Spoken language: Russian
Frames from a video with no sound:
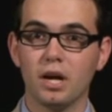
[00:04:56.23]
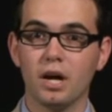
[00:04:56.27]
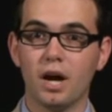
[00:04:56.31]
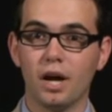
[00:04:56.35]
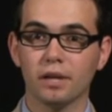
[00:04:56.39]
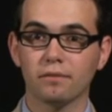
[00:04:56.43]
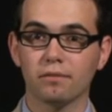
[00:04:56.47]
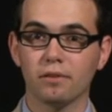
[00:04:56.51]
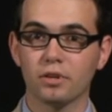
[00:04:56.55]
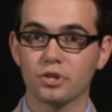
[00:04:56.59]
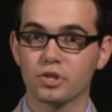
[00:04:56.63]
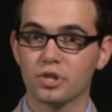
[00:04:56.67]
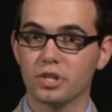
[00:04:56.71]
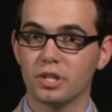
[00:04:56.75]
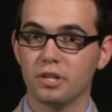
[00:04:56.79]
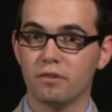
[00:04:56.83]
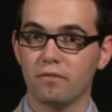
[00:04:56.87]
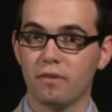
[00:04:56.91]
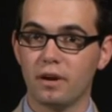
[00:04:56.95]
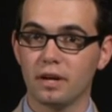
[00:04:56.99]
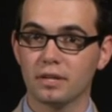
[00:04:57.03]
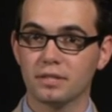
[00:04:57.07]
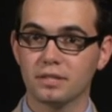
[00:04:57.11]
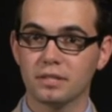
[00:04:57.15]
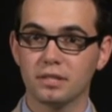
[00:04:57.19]
от вложений в
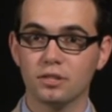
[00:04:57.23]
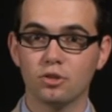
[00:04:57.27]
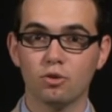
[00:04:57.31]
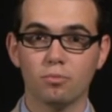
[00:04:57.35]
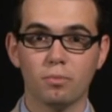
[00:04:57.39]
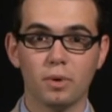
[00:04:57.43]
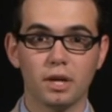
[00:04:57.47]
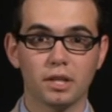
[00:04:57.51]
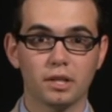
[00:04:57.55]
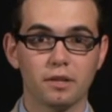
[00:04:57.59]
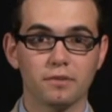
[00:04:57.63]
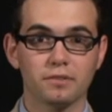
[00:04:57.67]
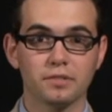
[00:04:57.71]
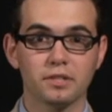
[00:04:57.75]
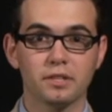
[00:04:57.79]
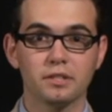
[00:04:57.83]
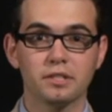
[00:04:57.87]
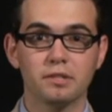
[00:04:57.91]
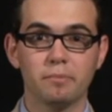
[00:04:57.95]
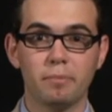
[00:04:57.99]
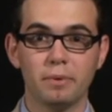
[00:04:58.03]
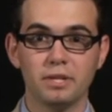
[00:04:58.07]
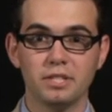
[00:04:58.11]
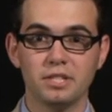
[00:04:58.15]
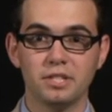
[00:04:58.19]
акции до банковских
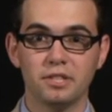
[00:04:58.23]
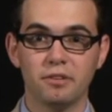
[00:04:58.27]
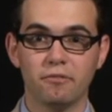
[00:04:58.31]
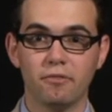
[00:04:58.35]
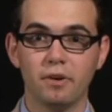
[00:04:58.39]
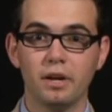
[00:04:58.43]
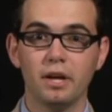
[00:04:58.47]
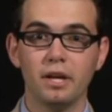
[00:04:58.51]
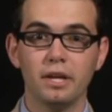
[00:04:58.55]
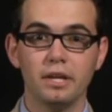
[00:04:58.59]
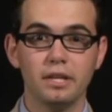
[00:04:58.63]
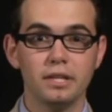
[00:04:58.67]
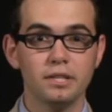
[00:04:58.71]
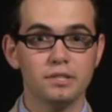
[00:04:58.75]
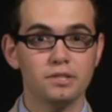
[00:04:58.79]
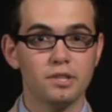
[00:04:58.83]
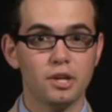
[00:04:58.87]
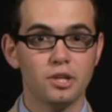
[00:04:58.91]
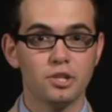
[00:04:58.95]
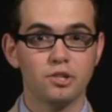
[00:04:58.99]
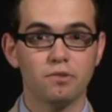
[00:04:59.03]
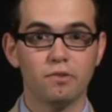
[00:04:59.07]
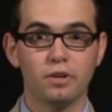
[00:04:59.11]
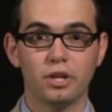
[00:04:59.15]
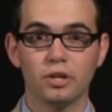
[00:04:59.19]
депозитов и
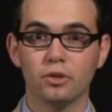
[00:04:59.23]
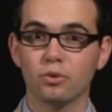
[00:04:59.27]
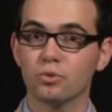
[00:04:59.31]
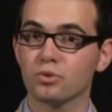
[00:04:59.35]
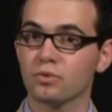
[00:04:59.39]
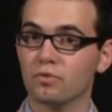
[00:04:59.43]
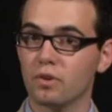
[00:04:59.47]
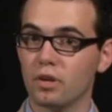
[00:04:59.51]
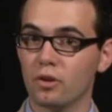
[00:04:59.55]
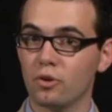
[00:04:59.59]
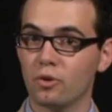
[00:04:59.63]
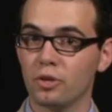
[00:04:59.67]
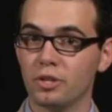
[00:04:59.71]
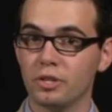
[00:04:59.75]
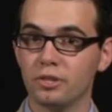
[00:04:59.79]
сдачи в аренду своей